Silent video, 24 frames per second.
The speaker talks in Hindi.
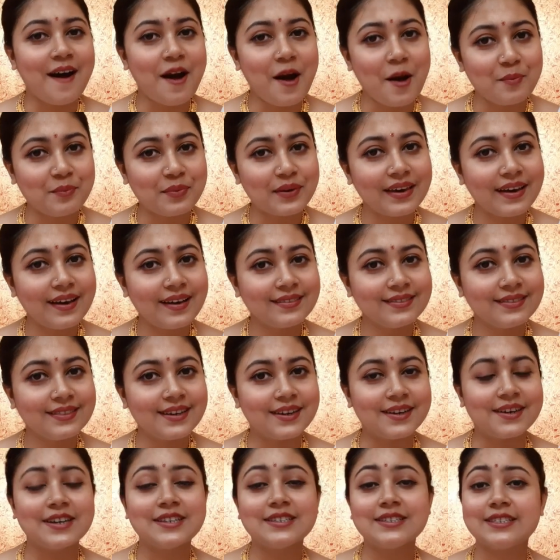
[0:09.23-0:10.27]
आपके अंदर
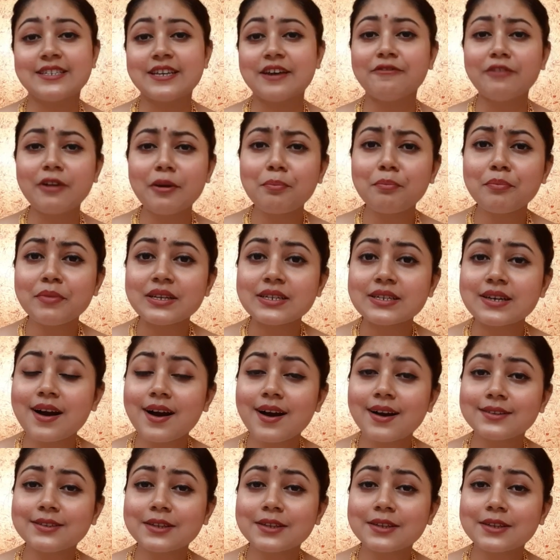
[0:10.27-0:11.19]
डेवलपमेंट कहाँ